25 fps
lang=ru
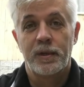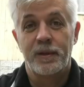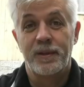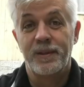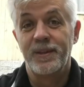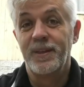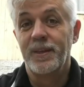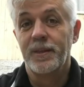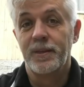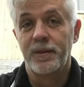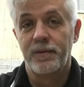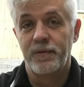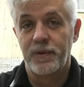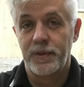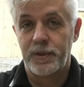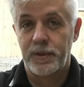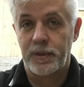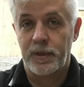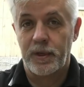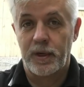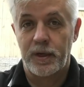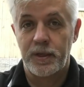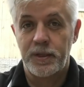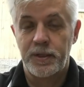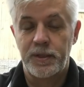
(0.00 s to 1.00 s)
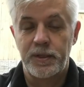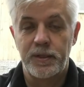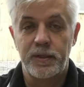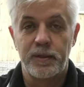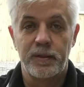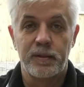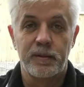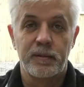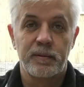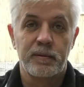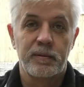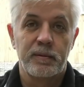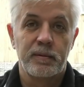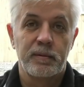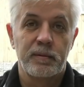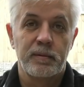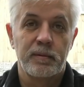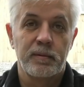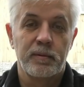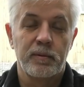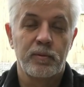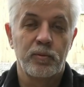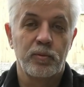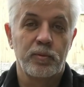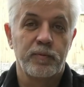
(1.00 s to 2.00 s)
ненависть к России.
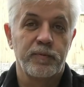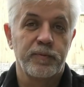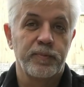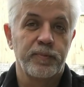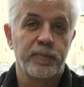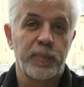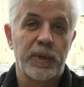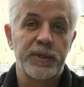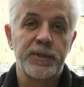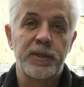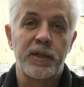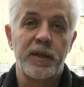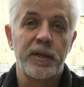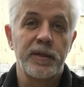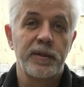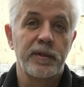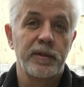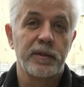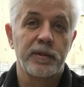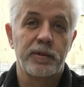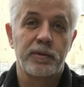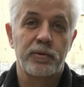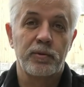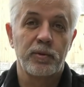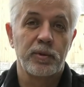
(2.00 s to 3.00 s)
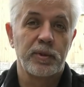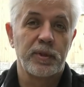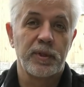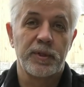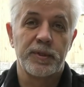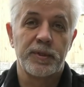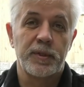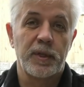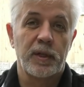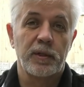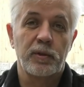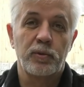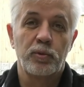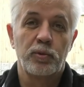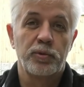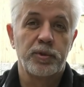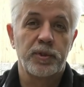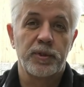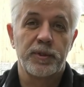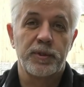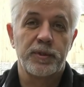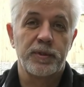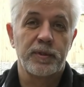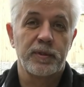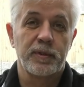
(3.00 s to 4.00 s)
Ну, последнее, что это
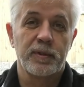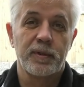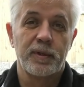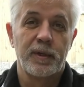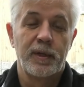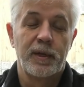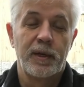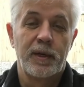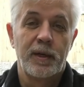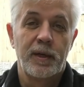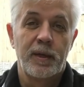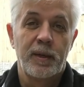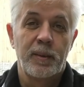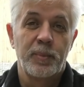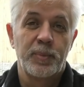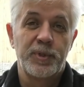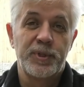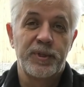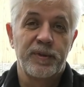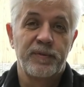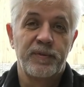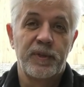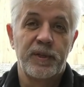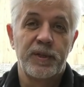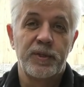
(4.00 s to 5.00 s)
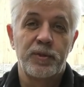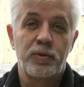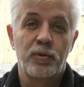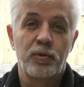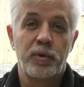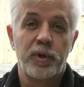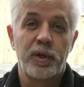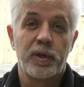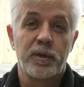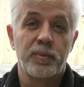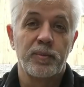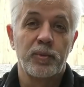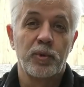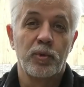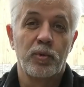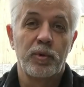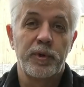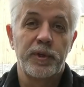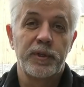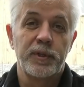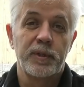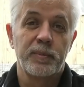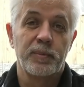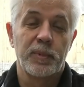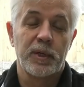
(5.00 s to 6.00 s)
столкнулся с псевдоисториком
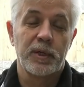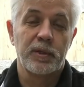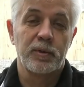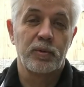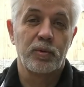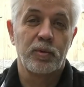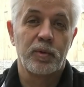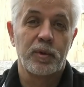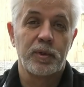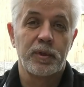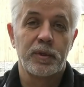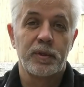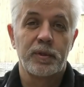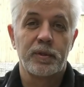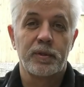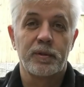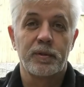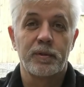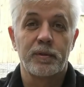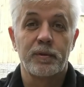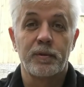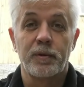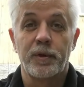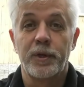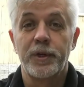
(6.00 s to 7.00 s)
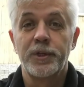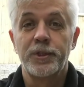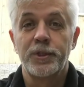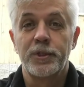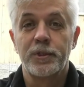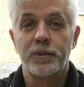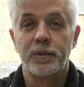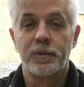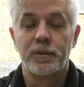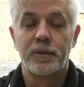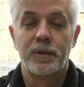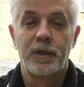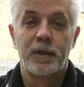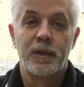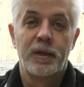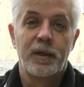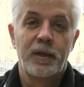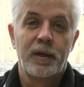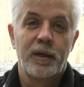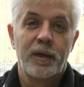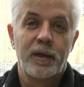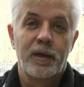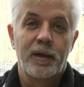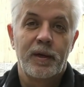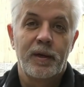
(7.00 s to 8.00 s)
Нориным, который решил
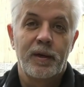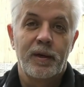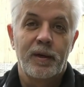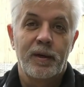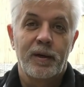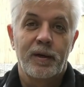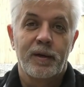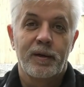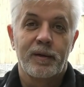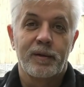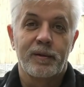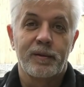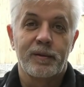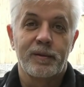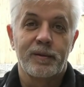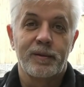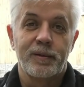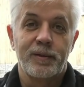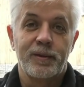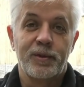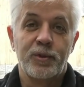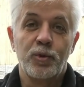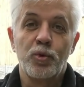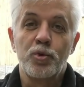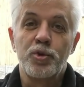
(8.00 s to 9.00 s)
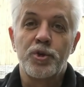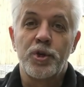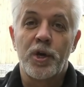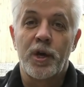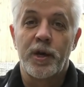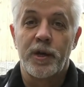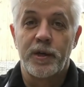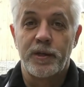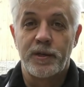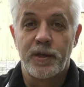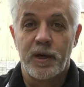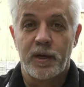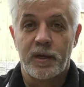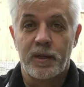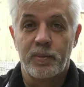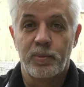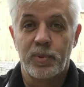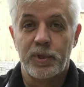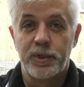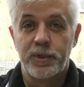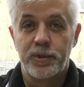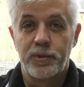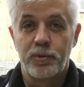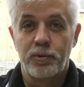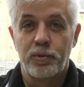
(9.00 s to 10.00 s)
Э, изучая
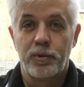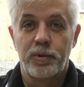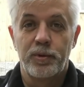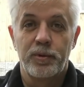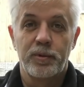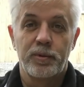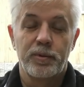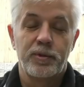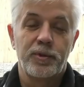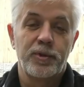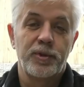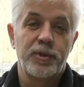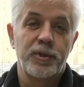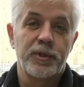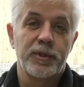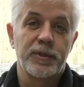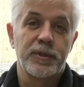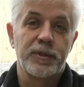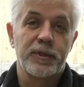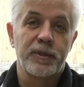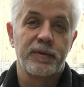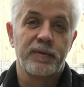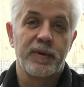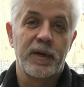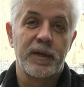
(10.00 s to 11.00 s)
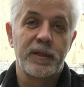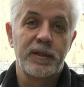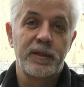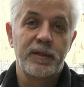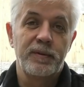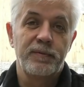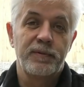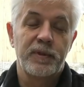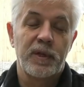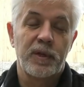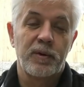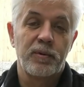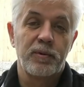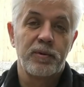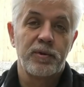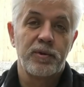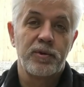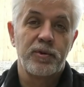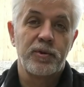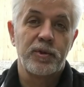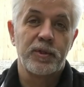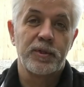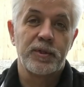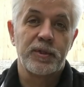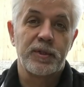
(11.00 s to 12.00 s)
якобы историю Чеченской войны, Второй
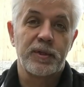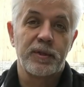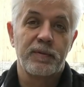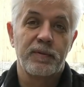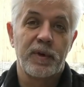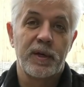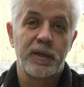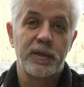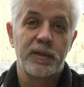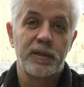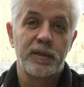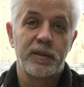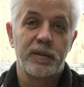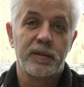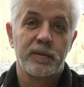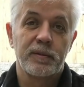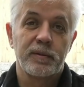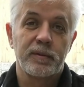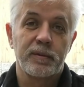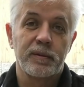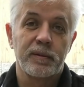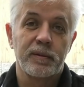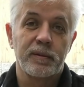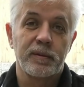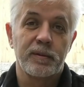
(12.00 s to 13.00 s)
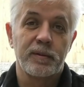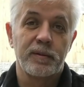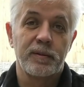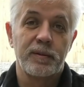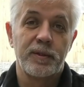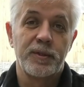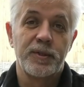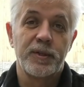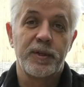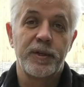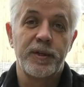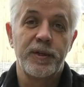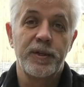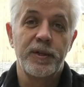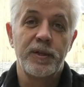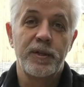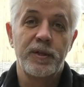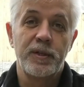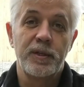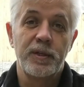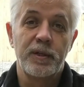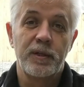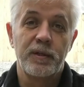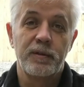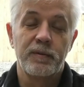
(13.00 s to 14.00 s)
Чеченской войны, э,
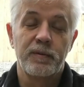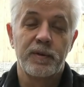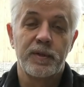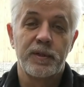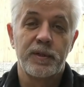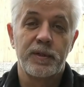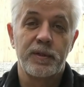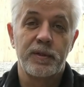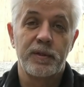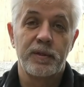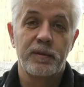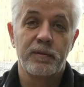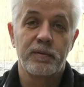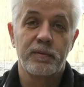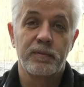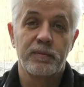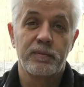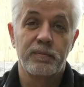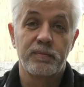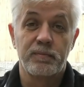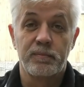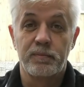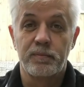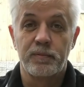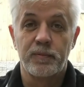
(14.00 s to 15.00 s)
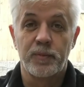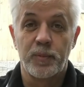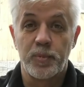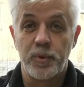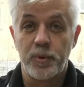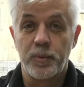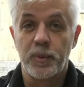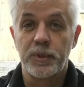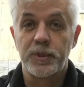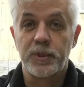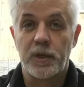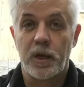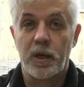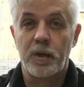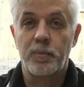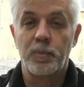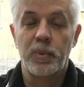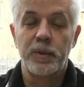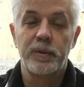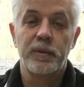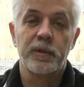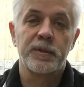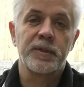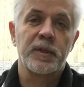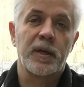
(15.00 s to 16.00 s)
дискредитировать и, в общем,
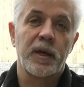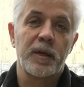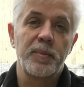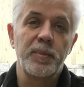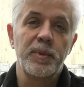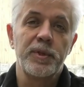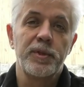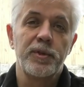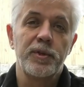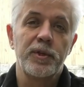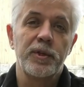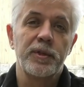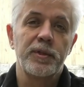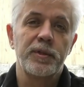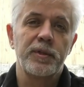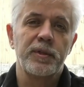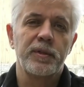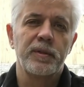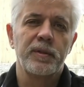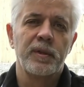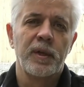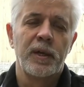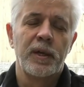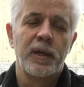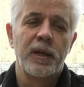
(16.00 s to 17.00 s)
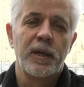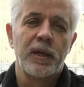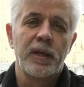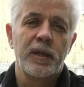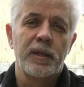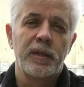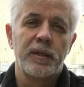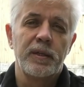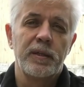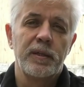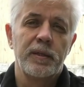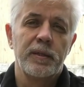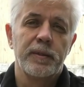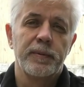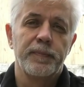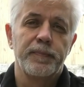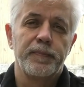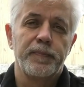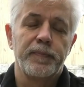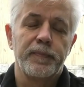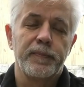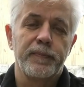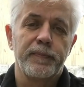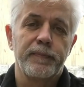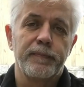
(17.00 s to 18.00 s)
оскорбить, оскорбить честь и
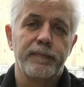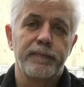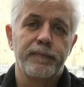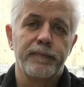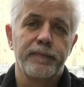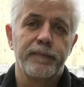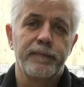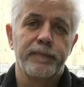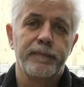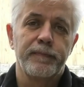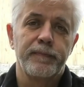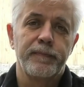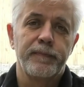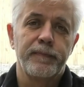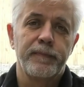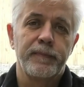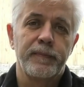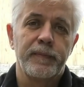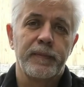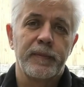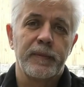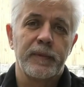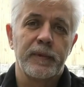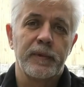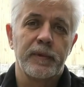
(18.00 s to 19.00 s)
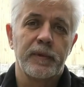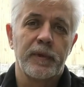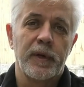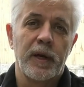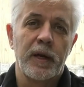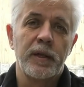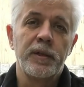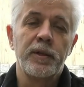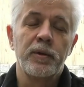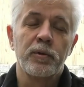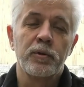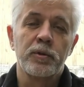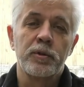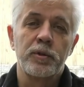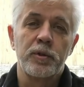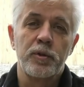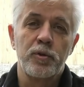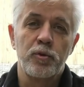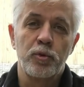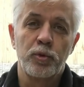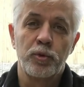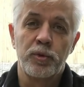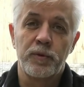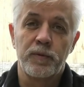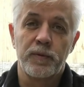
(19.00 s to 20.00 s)
религиозные
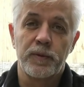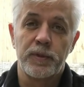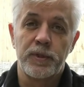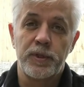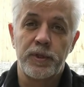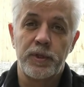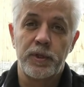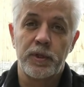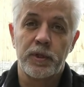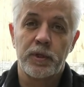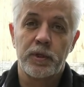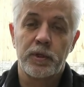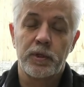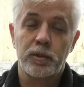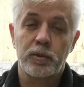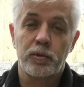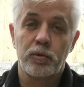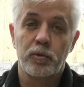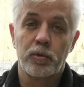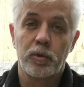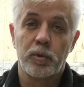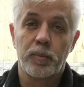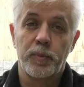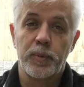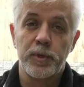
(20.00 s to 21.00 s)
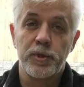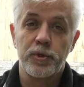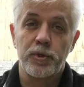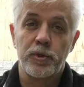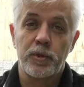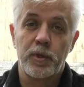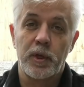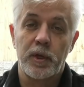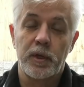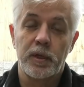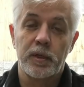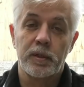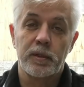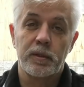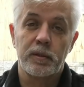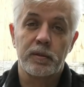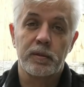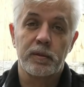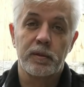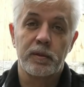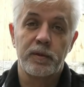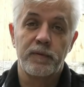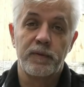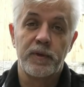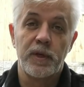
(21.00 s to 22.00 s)
чувства тех, кто почитает
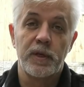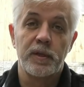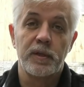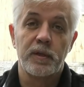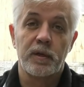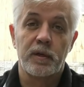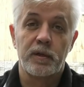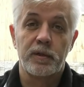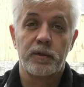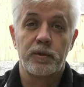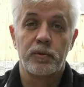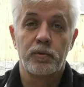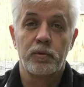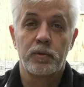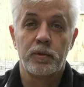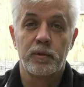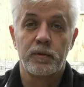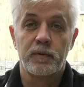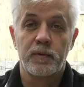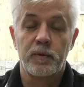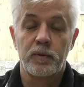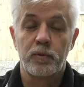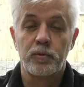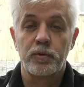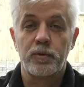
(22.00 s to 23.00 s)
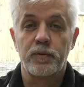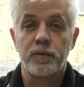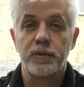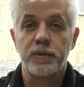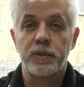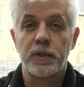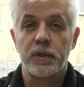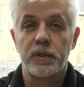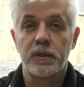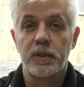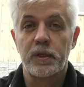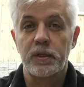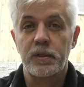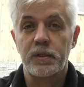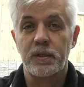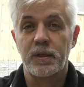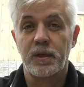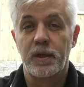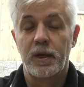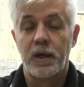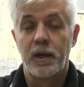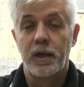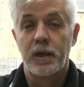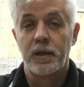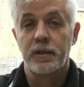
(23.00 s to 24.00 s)
э, Евгения Родионова, русского
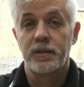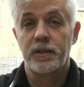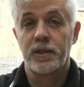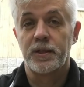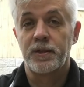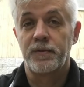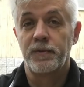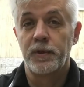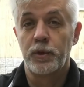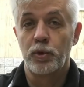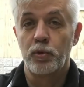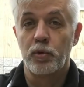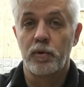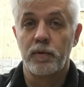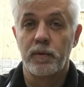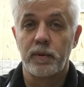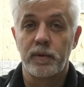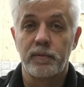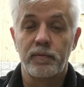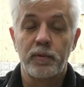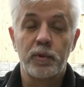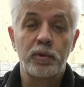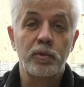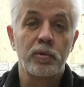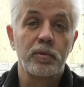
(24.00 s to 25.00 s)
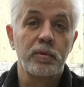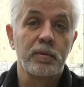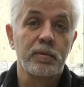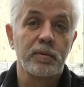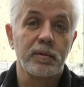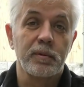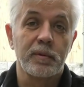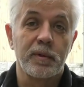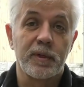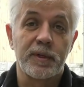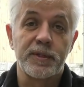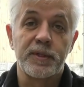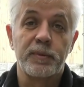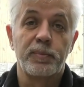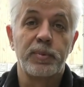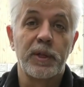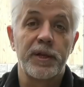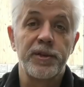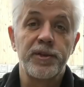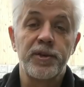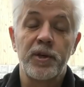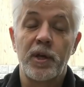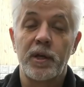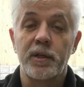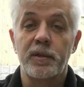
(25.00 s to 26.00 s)
солдата, за святого. Вот он
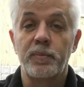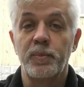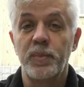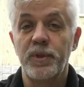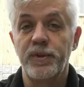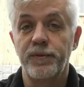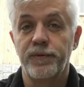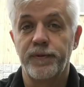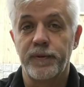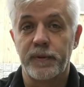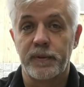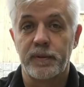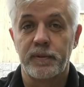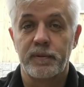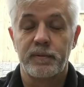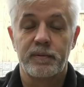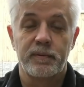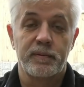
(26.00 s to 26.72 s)
разоблачает мифы.